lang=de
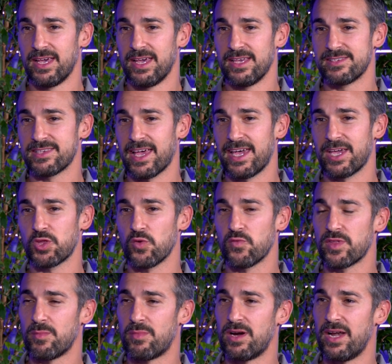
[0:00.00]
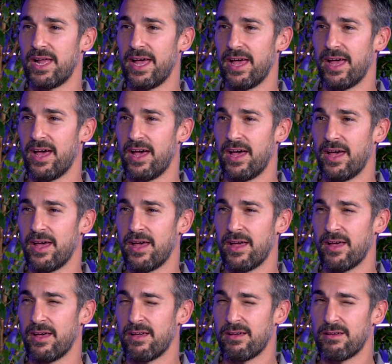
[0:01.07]
es reicht oft einmal äh,
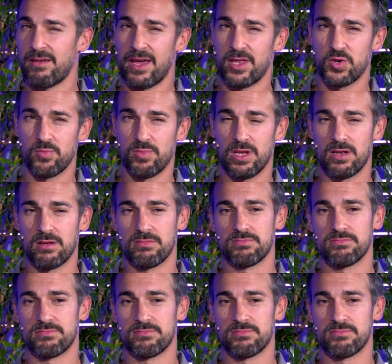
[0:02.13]
ein Spiel